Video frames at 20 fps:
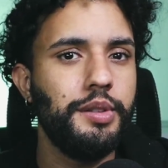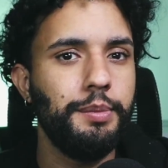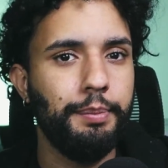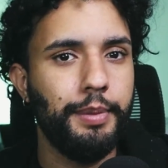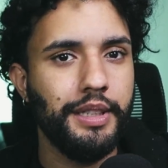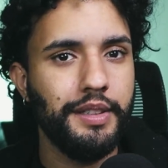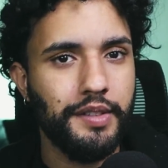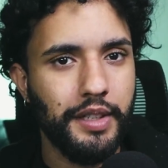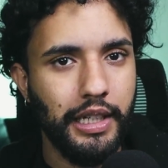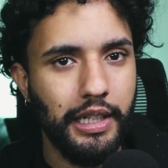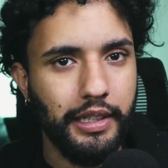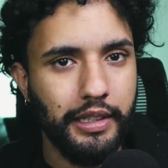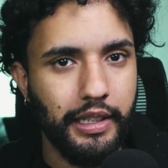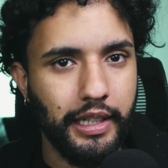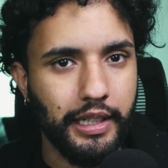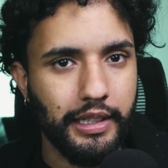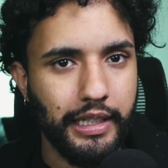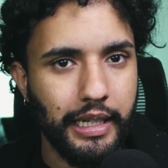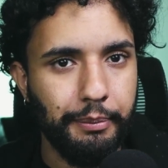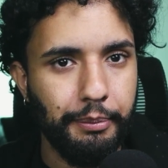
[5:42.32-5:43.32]
empresas que ele
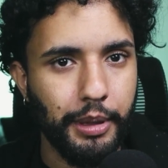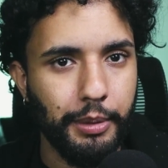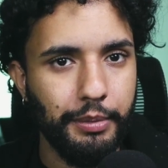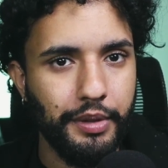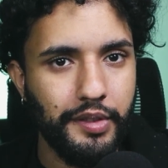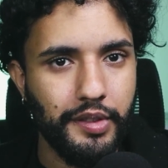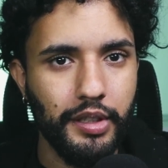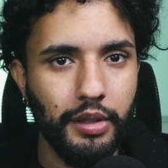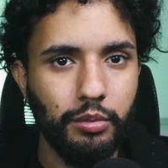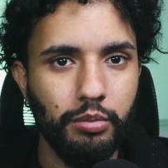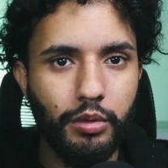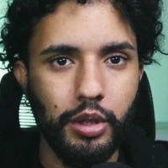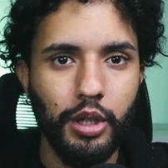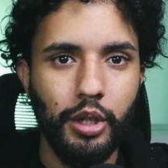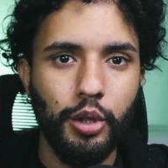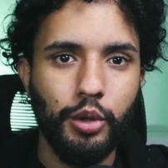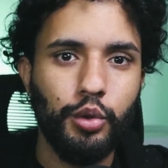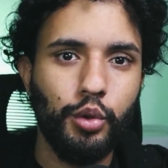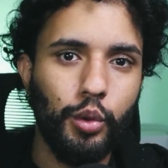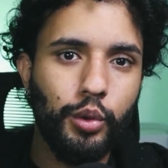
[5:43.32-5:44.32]
quer dar permissão,
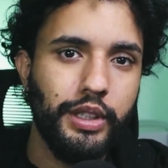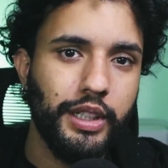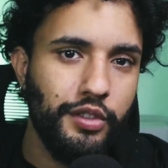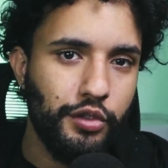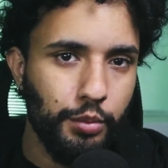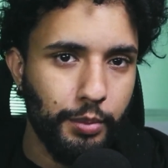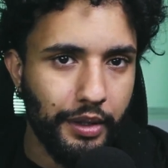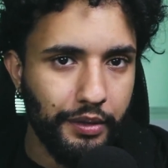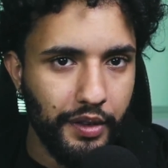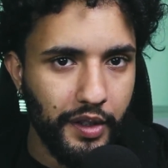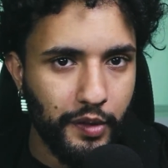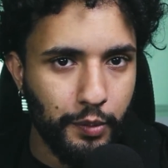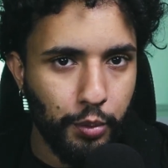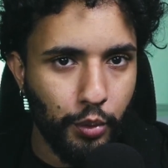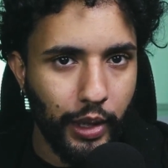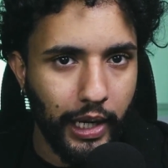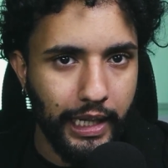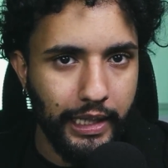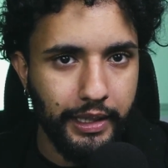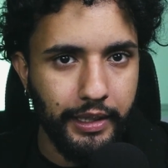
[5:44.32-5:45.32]
todas de uma vez
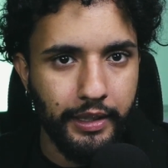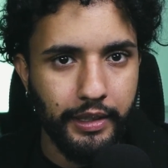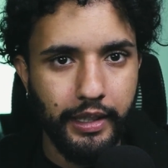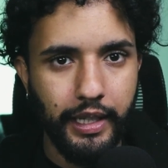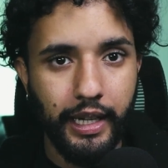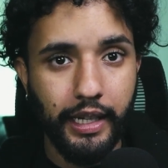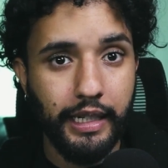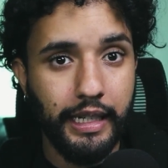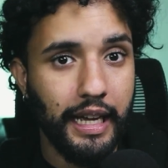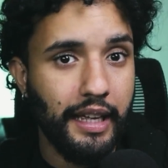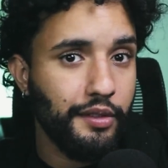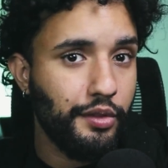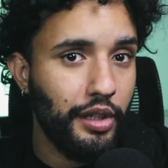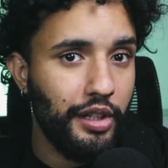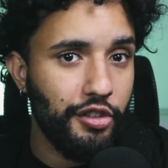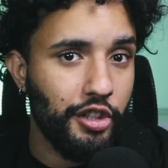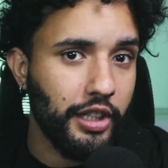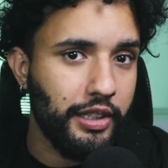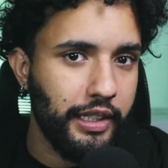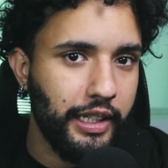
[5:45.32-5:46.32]
por ali, né? Caso
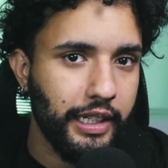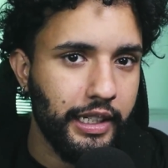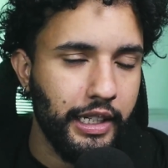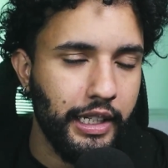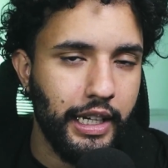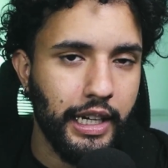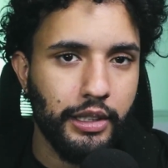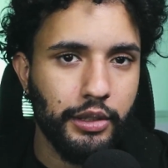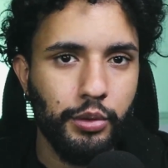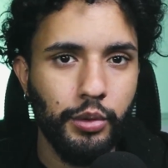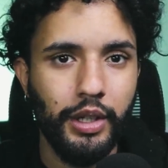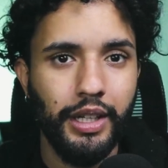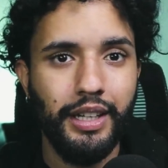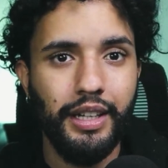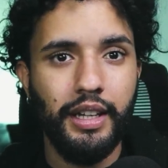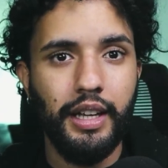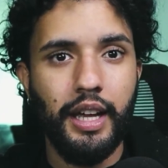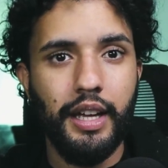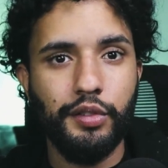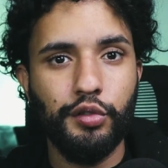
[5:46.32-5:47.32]
ele já tenha criado,
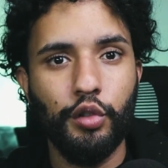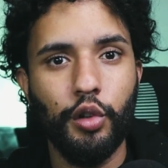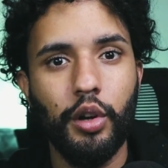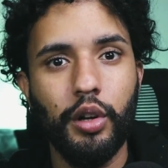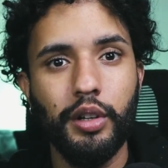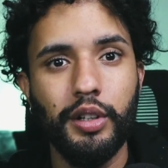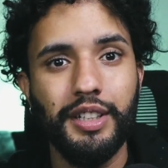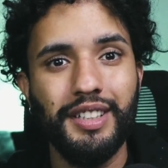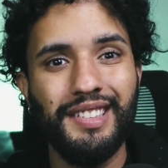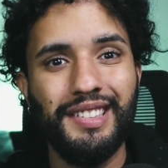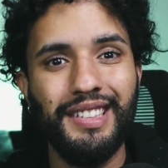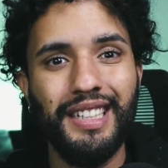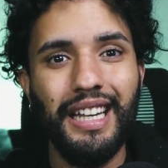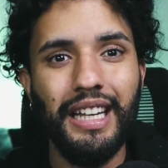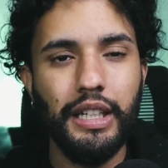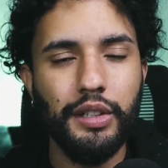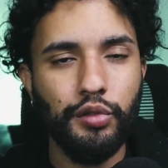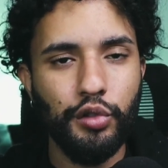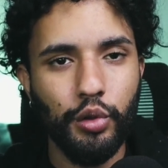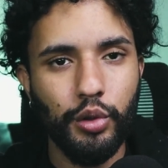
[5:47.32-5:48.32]
é só
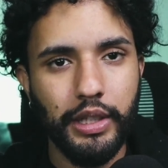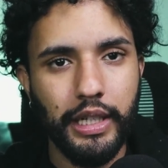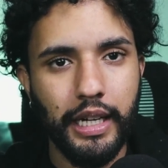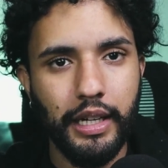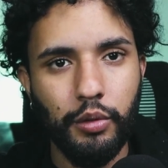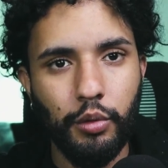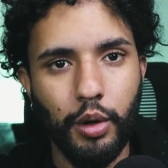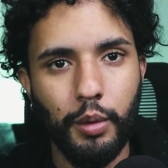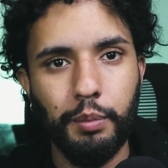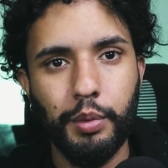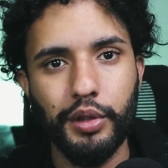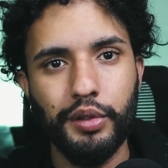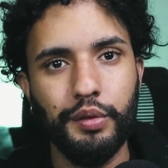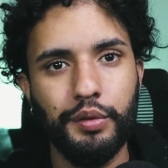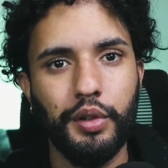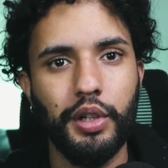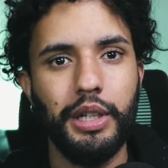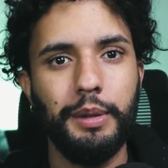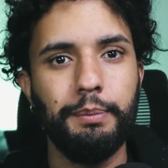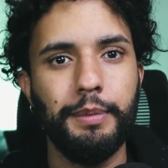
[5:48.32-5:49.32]
selecionar qual
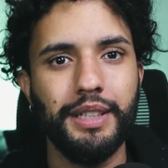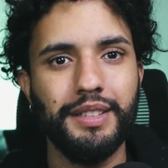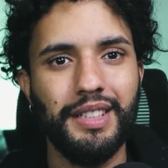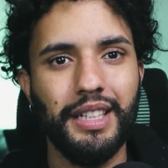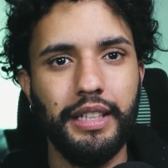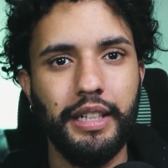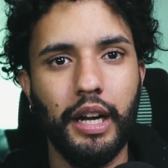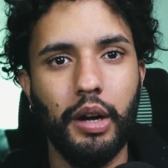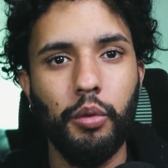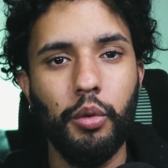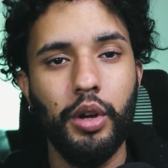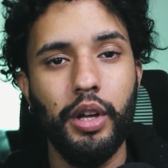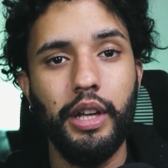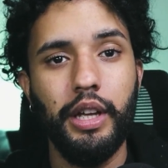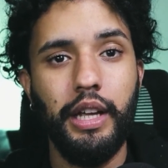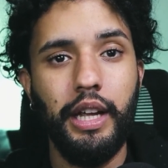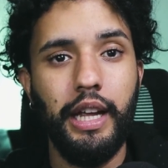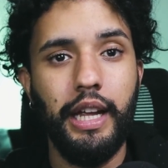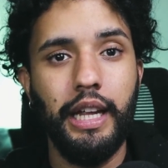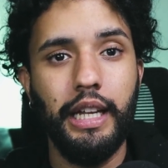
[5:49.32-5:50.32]
portfólio empresarial
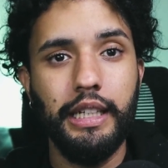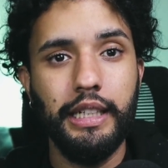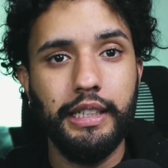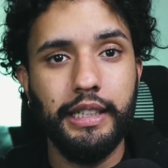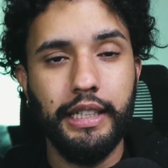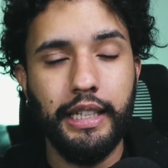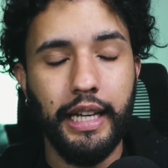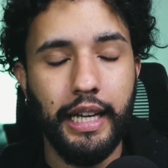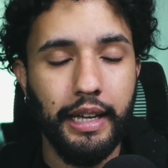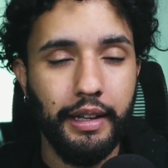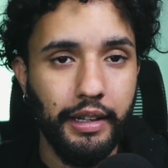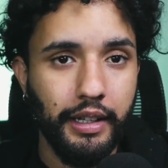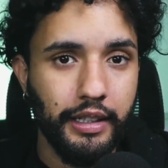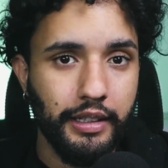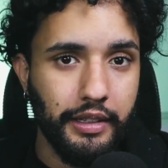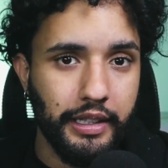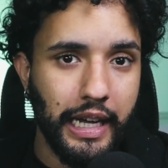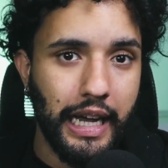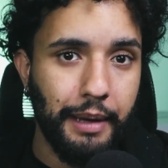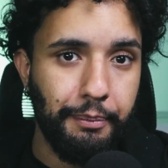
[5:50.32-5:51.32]
ele quer
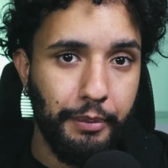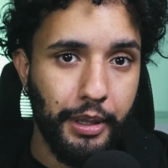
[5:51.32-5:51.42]
dar